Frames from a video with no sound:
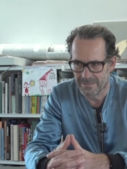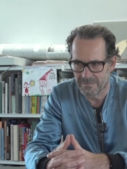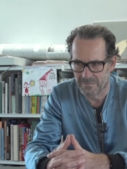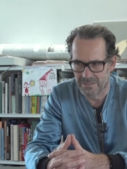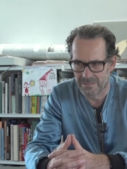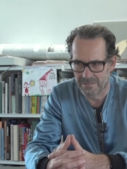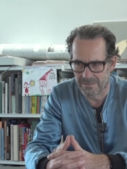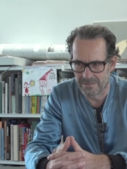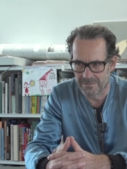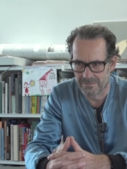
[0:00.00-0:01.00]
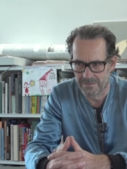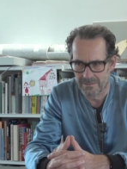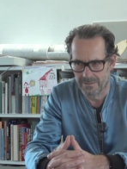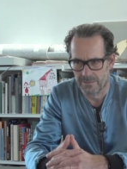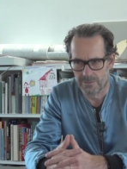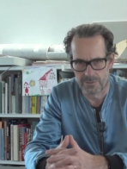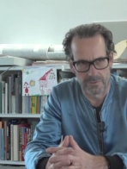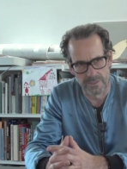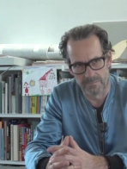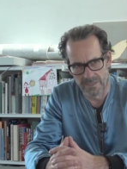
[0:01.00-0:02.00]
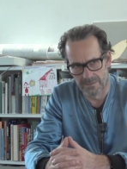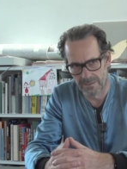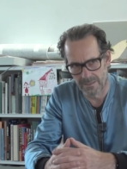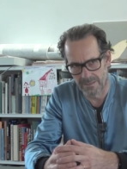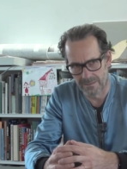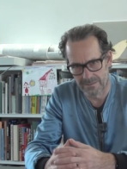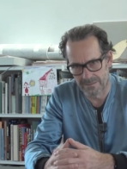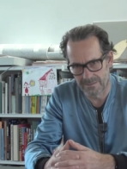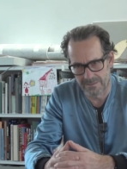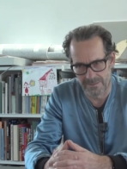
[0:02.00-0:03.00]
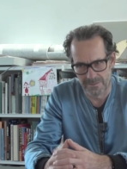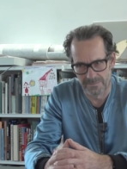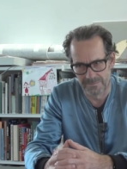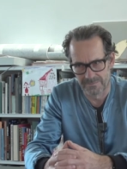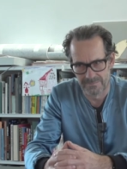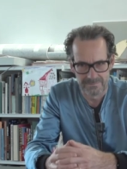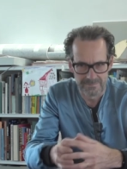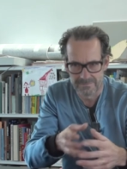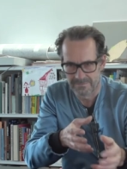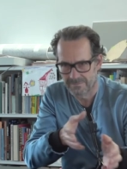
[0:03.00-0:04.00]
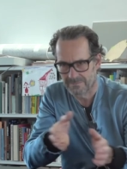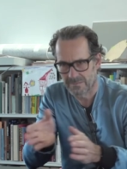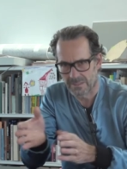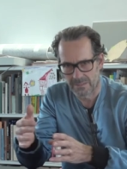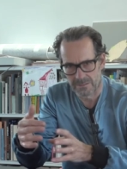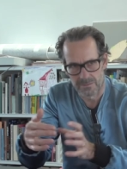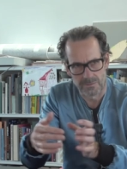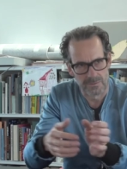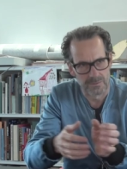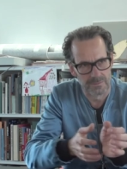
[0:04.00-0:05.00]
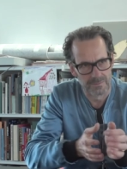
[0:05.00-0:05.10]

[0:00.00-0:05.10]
ein bisschen der Steuermann, der das, ähm, der das so